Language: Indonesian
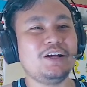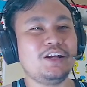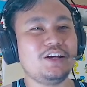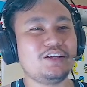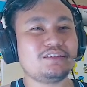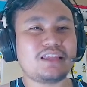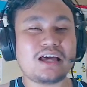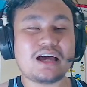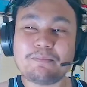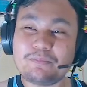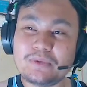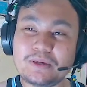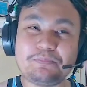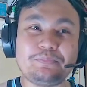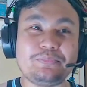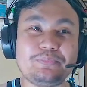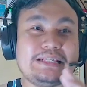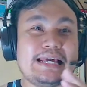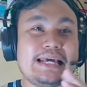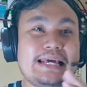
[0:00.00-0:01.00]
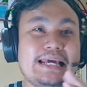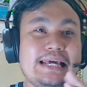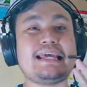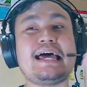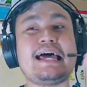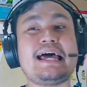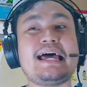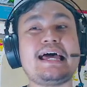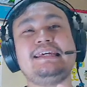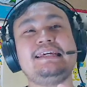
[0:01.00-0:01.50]
tapi
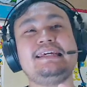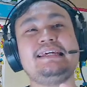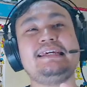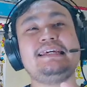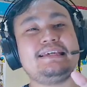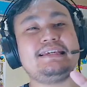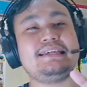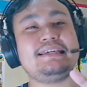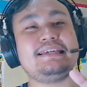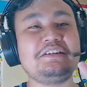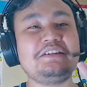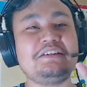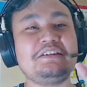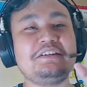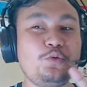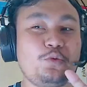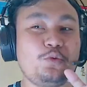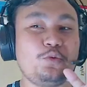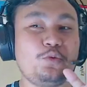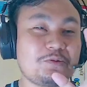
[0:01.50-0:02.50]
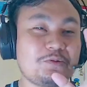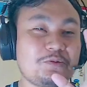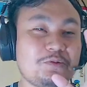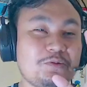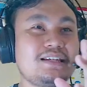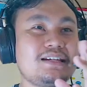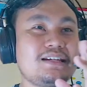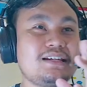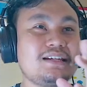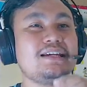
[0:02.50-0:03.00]
biasa nih iki sing wis wis
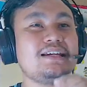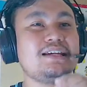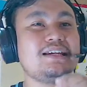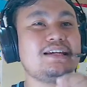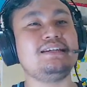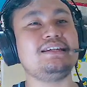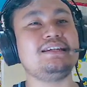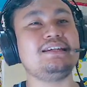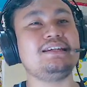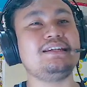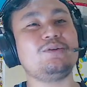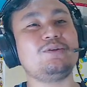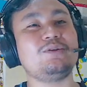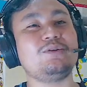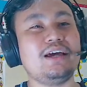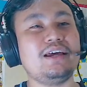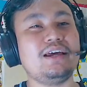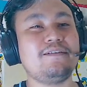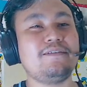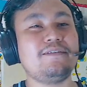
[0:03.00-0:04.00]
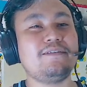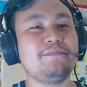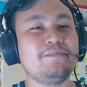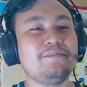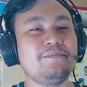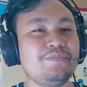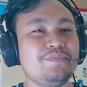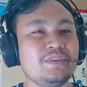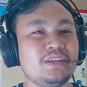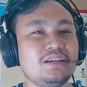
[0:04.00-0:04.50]
terjadi gitu kan
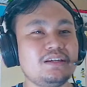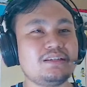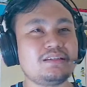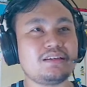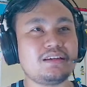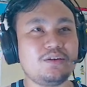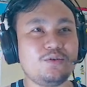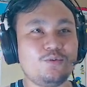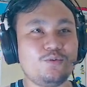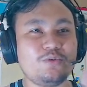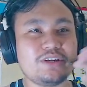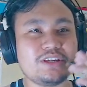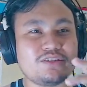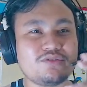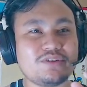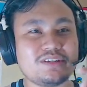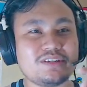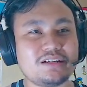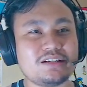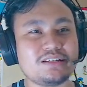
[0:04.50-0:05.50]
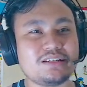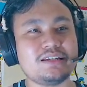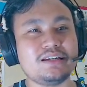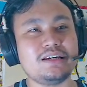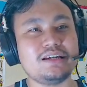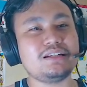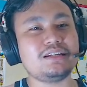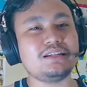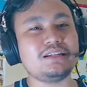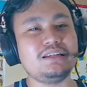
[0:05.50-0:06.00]
sing wis wis
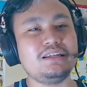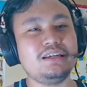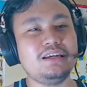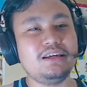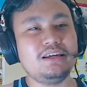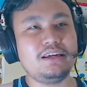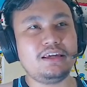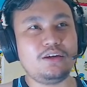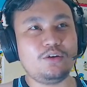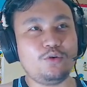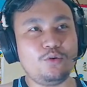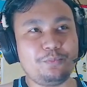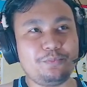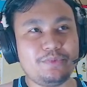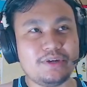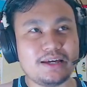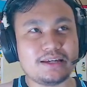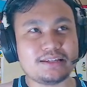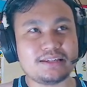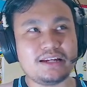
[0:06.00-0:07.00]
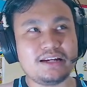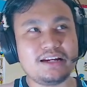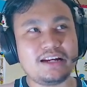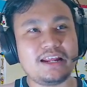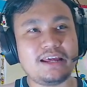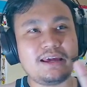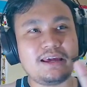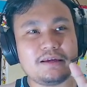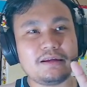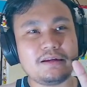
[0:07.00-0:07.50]
terjadi itu biasanya
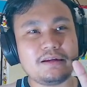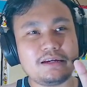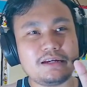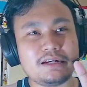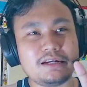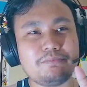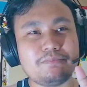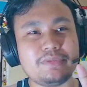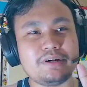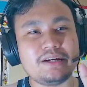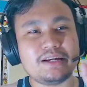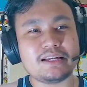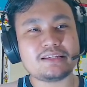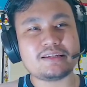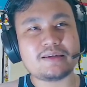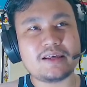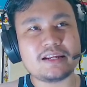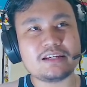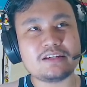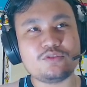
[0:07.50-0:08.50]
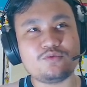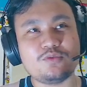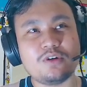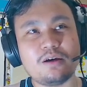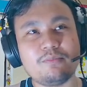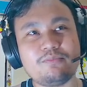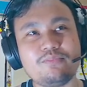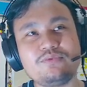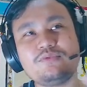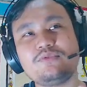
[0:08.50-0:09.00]
nek 16 saring
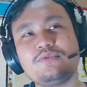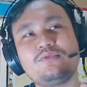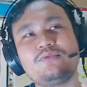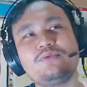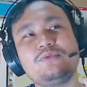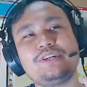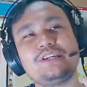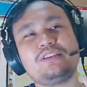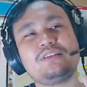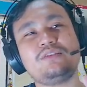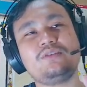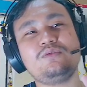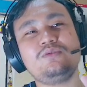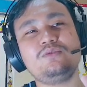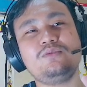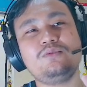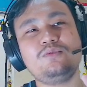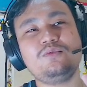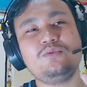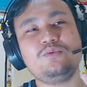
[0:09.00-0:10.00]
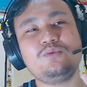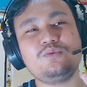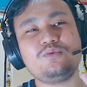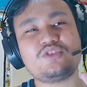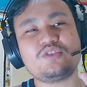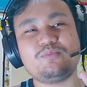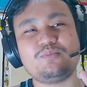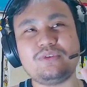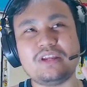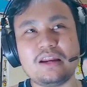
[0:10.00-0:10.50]
20 itu
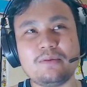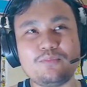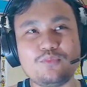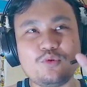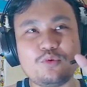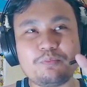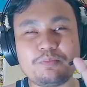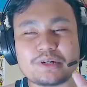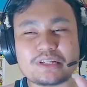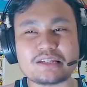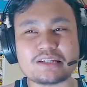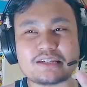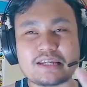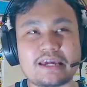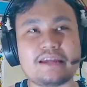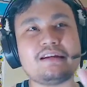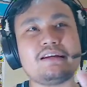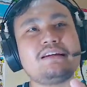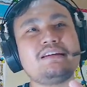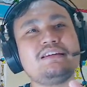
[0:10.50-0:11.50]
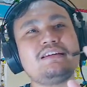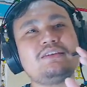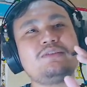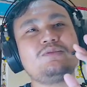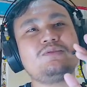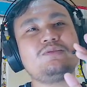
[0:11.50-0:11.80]
90% itu